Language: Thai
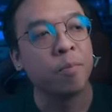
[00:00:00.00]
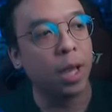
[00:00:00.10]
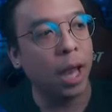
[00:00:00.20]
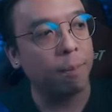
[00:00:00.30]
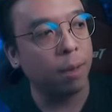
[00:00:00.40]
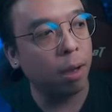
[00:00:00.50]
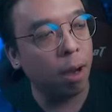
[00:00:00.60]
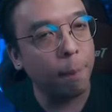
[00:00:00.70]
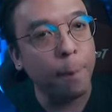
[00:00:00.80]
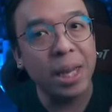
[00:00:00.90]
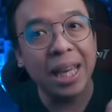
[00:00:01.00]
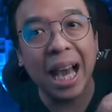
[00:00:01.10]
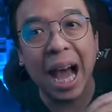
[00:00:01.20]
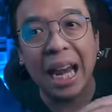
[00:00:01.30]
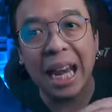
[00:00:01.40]
นะครับแล้วก็มี
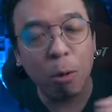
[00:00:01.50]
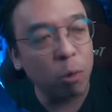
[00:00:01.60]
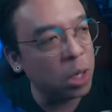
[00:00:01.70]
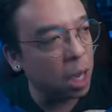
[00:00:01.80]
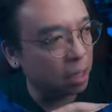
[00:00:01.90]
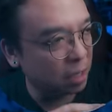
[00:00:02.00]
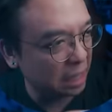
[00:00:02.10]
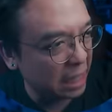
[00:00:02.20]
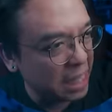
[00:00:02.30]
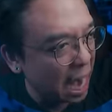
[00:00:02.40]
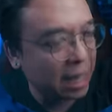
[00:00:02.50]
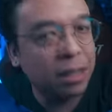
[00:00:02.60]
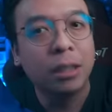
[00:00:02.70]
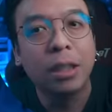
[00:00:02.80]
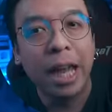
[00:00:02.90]
การเล่าเรื่องดัน
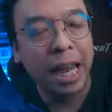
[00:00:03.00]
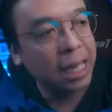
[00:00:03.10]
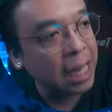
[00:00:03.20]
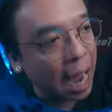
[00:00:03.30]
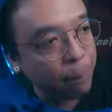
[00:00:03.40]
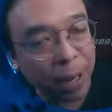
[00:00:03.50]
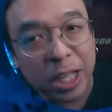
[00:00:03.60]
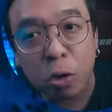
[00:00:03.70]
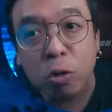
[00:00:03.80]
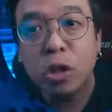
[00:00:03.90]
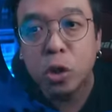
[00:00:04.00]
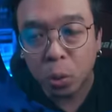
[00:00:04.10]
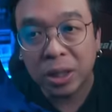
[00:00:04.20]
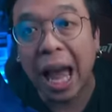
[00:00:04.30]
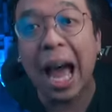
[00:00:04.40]
เหตุการณ์ไปจนสุ
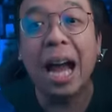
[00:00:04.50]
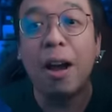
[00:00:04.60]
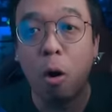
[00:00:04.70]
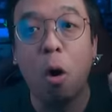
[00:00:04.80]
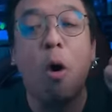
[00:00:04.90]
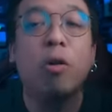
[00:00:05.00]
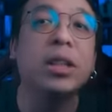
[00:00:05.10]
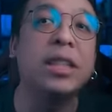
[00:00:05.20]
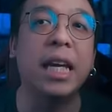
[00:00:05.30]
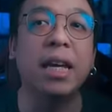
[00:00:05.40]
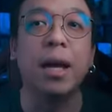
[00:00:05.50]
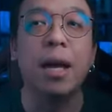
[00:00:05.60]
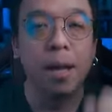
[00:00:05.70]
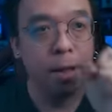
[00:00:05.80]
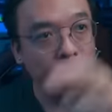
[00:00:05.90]
ดทางของจริง
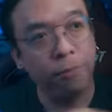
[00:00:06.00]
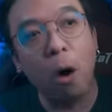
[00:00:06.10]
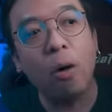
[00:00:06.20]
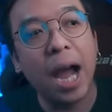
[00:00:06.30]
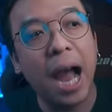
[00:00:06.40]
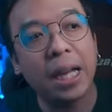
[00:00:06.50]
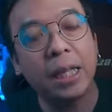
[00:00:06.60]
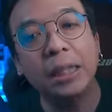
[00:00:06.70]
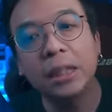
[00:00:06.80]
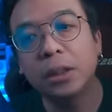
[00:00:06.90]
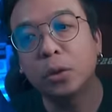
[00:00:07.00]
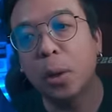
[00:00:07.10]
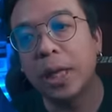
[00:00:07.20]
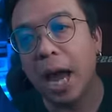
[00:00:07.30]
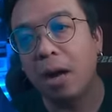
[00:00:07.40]
ฟอร์กายคือหนึ่งตั
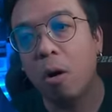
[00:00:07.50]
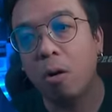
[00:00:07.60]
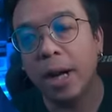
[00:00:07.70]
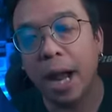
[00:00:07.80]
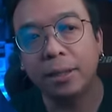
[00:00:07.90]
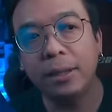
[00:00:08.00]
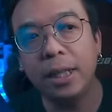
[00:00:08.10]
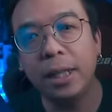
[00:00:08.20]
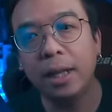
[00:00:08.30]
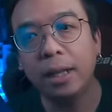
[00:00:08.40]
วอย่างของหนังที่